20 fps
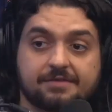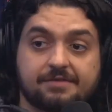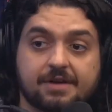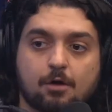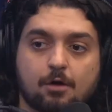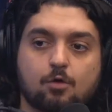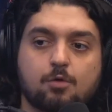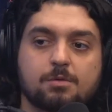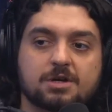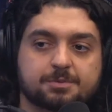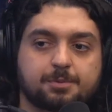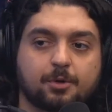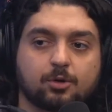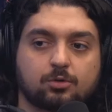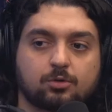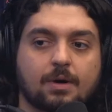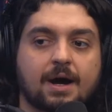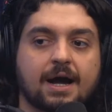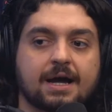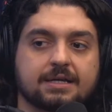algumas
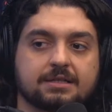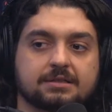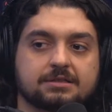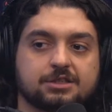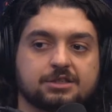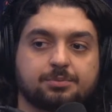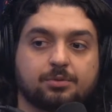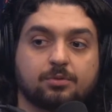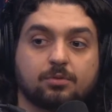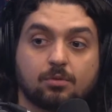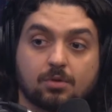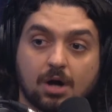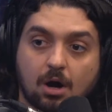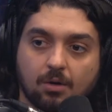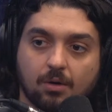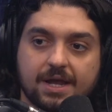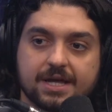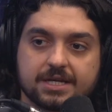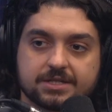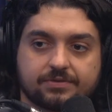pontuais. Tipo, o
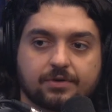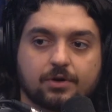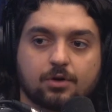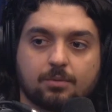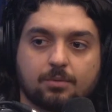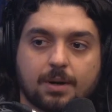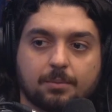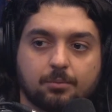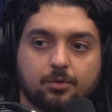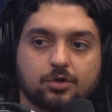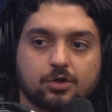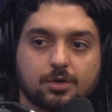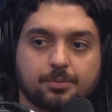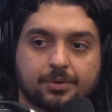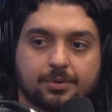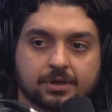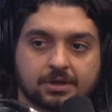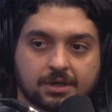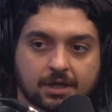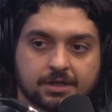Gaulês foi uma muito
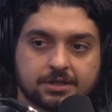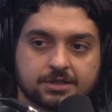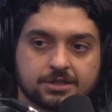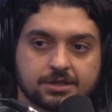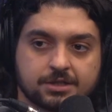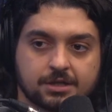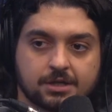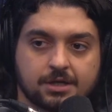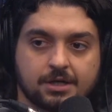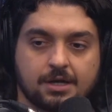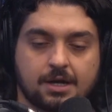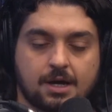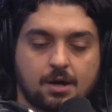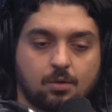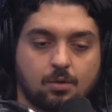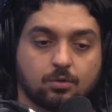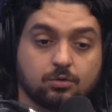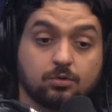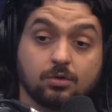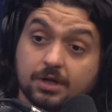importante.
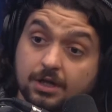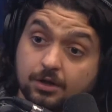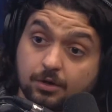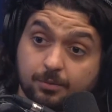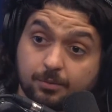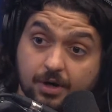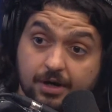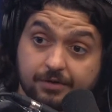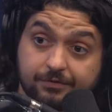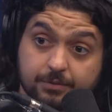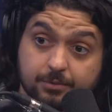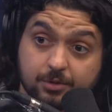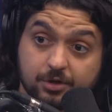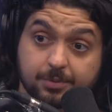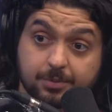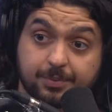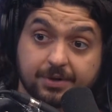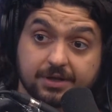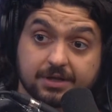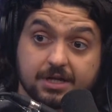O do Nando Moura foi
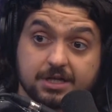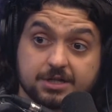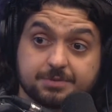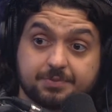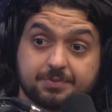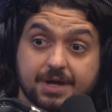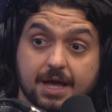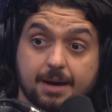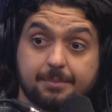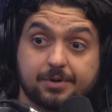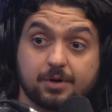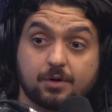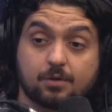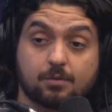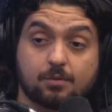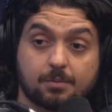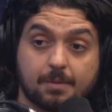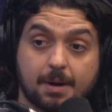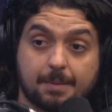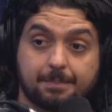muito importante porque abriu
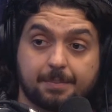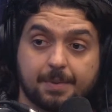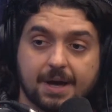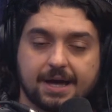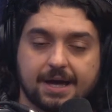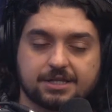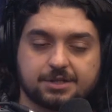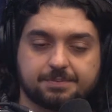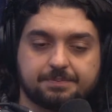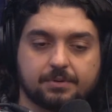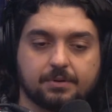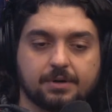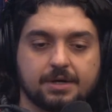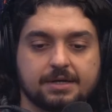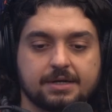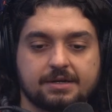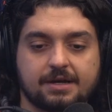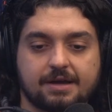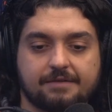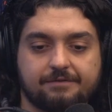uma. É, tipo,
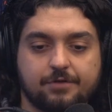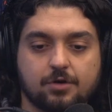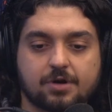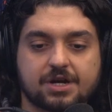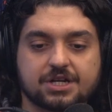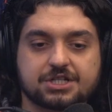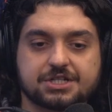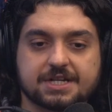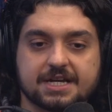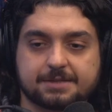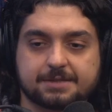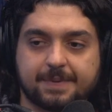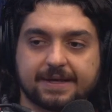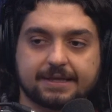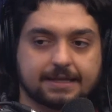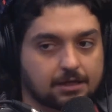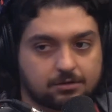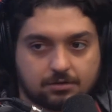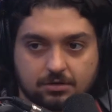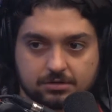viu que a gente ia
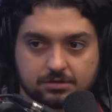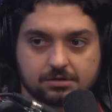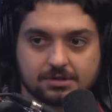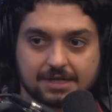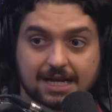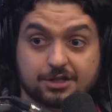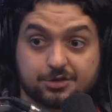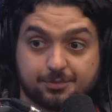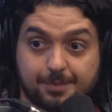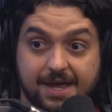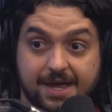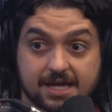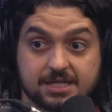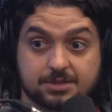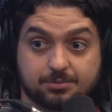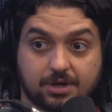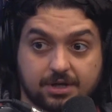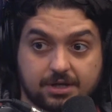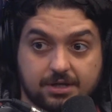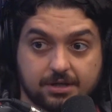respeitar todos os lados
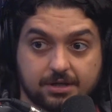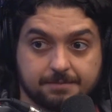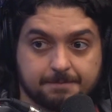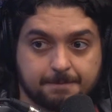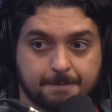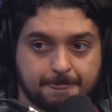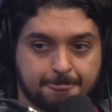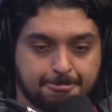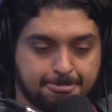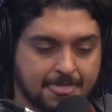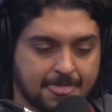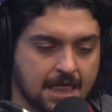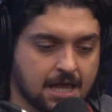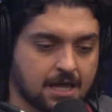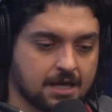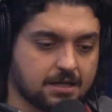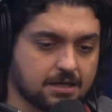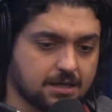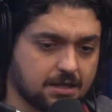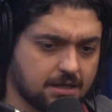mesmo aqui. Sim.
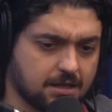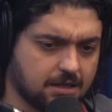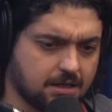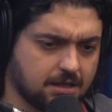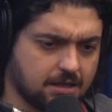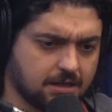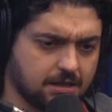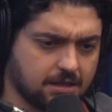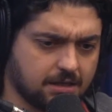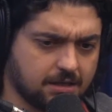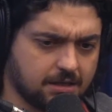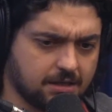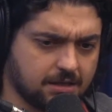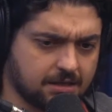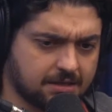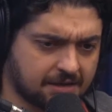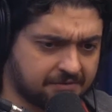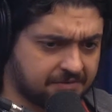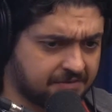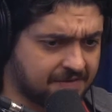E
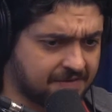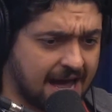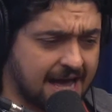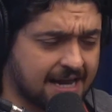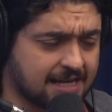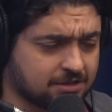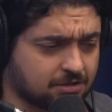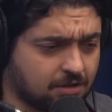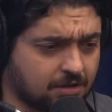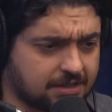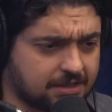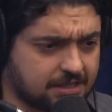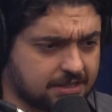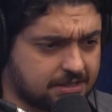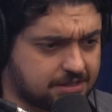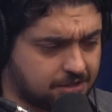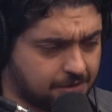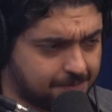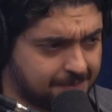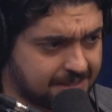teve várias outras,
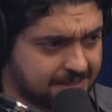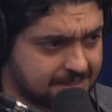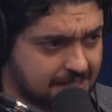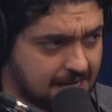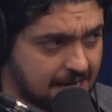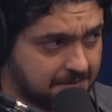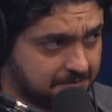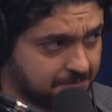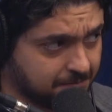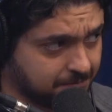deixa eu pensar.